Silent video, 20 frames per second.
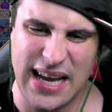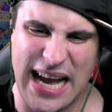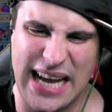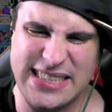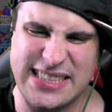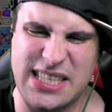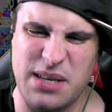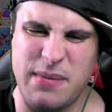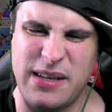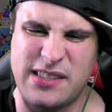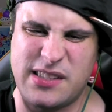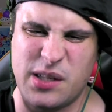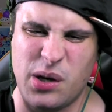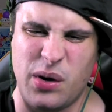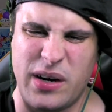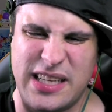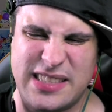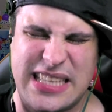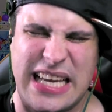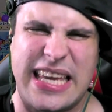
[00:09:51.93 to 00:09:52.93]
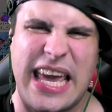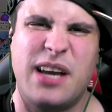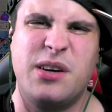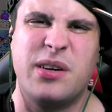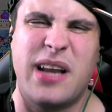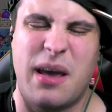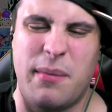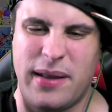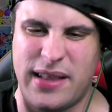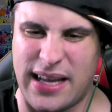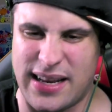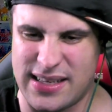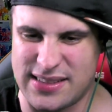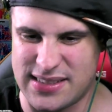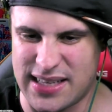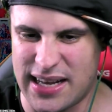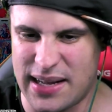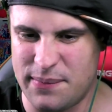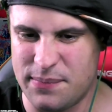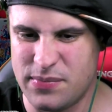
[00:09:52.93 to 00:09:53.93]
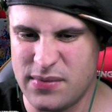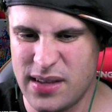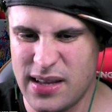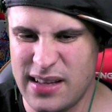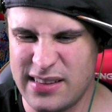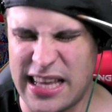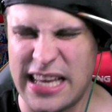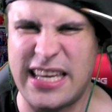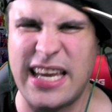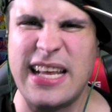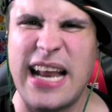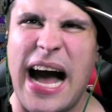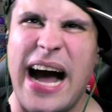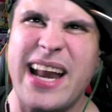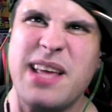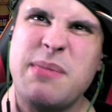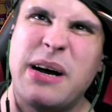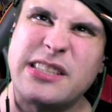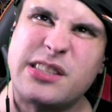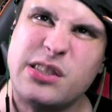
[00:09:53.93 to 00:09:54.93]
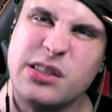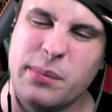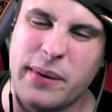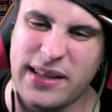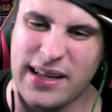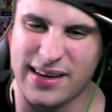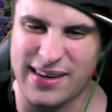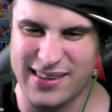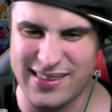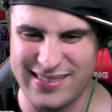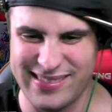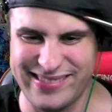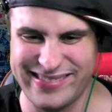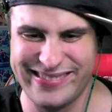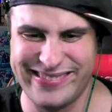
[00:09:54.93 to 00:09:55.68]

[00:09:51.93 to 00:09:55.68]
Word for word: 蜂蜜より酒くれみたいなさ。テキーラありますみたいな。